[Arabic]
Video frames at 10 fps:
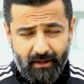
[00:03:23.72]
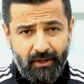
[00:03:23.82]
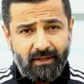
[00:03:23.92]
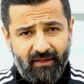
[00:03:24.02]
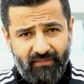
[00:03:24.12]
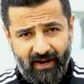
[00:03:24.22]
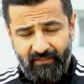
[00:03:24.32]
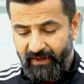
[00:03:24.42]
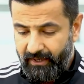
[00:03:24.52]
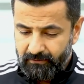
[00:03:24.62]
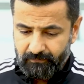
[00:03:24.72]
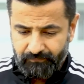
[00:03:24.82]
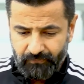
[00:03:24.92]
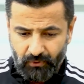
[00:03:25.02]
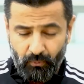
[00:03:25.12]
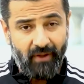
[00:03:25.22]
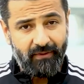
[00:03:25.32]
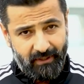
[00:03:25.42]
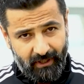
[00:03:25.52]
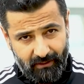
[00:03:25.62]
النقطه الثالثه
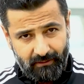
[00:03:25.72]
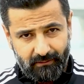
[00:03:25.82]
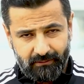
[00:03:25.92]
وهذه احنا